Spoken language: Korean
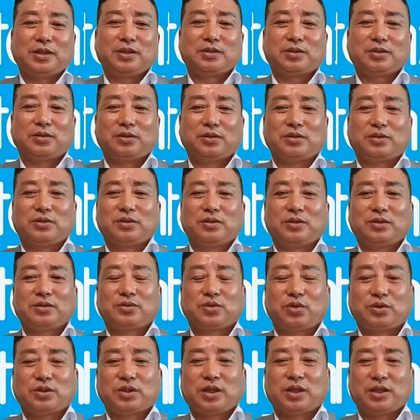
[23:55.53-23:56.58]
그래서
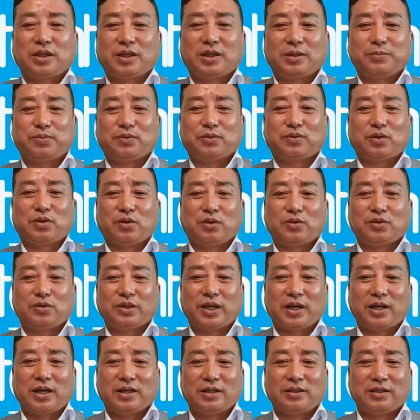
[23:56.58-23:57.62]

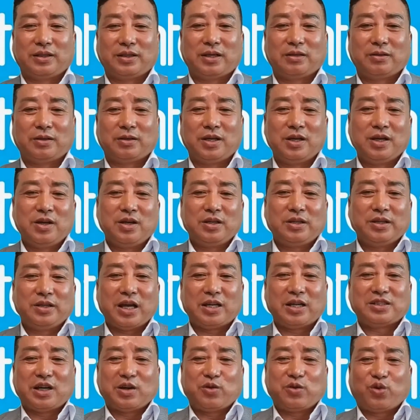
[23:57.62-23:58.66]
사창기부터 내가
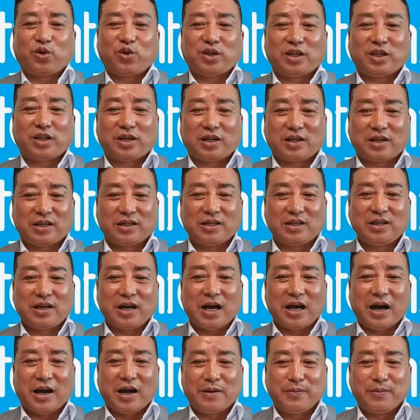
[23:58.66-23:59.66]
냉, 장고에다가